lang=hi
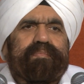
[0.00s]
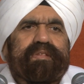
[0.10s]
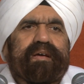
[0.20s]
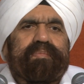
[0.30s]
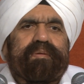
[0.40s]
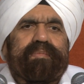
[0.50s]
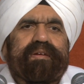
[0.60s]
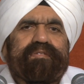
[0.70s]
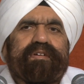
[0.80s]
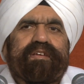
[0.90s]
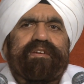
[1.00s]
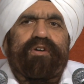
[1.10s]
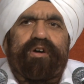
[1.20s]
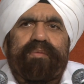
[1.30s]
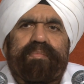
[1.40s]
पिता परमेश्वर की
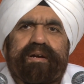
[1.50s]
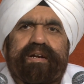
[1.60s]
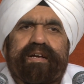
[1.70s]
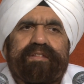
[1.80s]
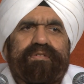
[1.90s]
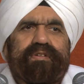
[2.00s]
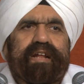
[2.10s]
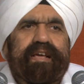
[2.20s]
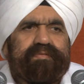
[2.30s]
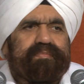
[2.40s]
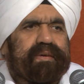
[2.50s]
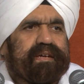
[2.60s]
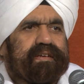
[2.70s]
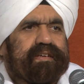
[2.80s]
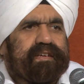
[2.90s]
ओर बढ़ना है तो लाइफ में
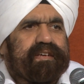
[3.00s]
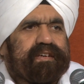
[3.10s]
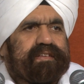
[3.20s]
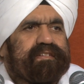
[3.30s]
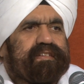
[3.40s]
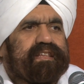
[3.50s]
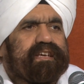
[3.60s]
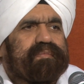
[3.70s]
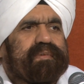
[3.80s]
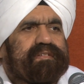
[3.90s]
ज़िंदगी में